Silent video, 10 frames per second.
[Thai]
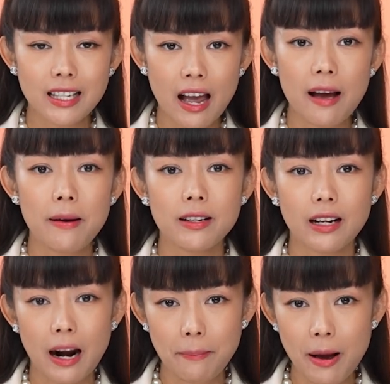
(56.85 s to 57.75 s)
จะ
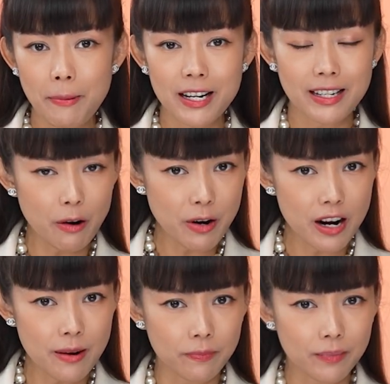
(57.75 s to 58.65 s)
กลับมาผลิตเท่า
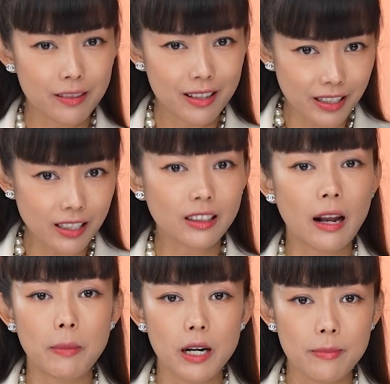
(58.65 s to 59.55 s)
เดิม หรือจะตั
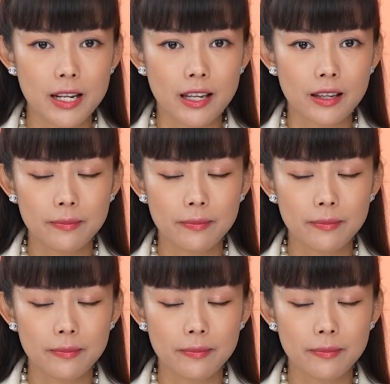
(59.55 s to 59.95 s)
ดเพิ่มดี